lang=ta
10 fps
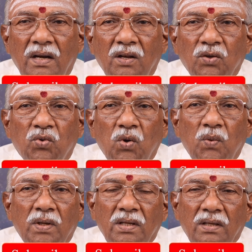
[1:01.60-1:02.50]
என்று
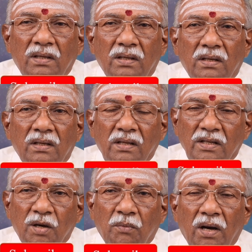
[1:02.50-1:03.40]
சொல்வது
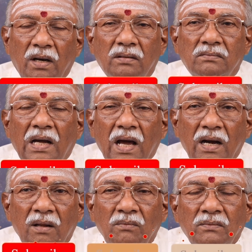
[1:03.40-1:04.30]
நிஜமா
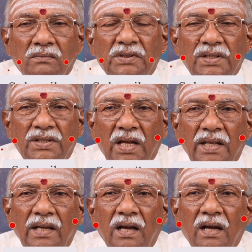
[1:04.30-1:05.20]
கரணம்
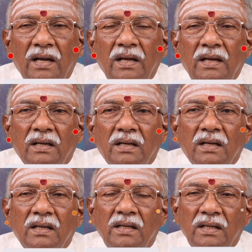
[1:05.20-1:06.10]
சரியாக
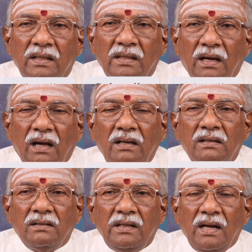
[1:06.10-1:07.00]
இருந்தால்
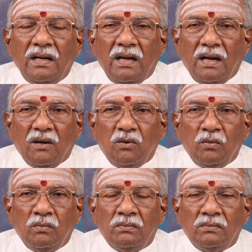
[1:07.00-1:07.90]
என்ன
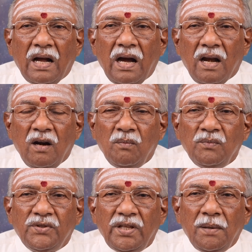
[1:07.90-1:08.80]
நடக்கும் கரணம்
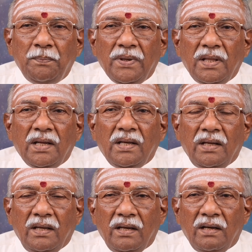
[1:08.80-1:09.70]

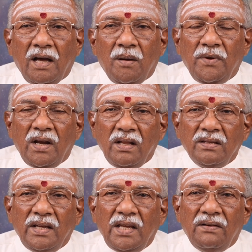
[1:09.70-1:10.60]
சிறப்பதற்கு நாம் என்ன
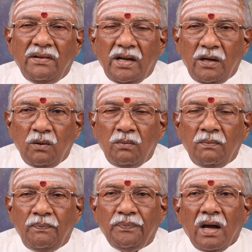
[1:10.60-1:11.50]
செய்ய வேண்டும்
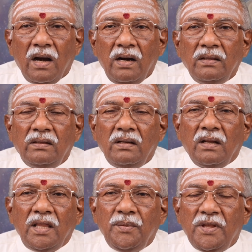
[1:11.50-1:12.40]
கரணத்தின்
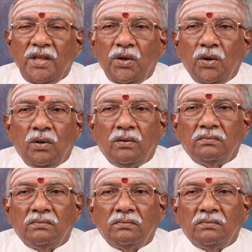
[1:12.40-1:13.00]
அதிபதியோ